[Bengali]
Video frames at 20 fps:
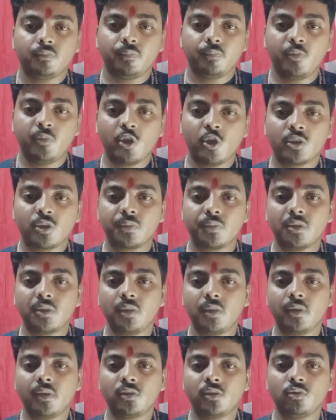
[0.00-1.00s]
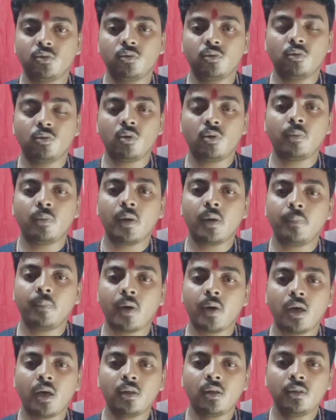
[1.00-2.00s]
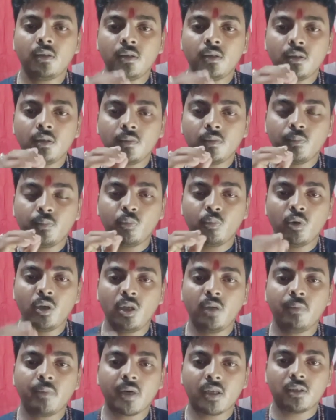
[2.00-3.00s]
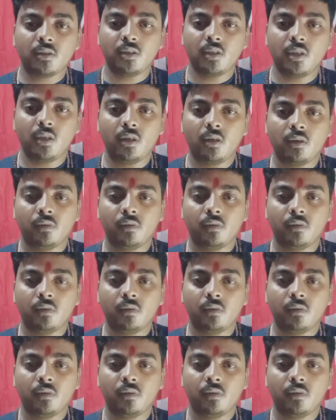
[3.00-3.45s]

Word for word: বৃহস্পতিবার শুক্রবার বা পূর্ণিমার দিন